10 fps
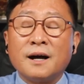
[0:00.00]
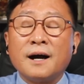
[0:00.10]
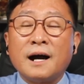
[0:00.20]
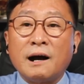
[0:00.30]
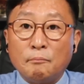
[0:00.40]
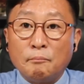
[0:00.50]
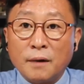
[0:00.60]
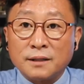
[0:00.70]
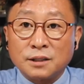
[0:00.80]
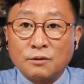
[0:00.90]

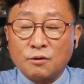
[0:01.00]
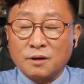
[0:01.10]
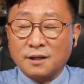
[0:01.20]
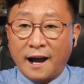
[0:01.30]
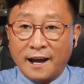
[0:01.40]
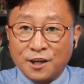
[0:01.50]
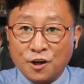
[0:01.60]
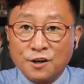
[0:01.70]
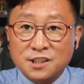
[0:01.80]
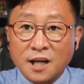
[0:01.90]
한마디로
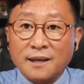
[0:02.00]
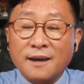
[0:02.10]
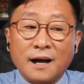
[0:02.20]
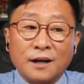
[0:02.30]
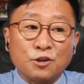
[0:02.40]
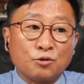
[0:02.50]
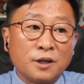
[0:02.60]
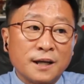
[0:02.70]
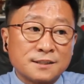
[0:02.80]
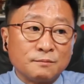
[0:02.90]
가열차게 가격을
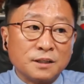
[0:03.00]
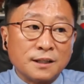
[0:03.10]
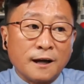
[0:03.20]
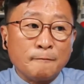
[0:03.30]
했습니다.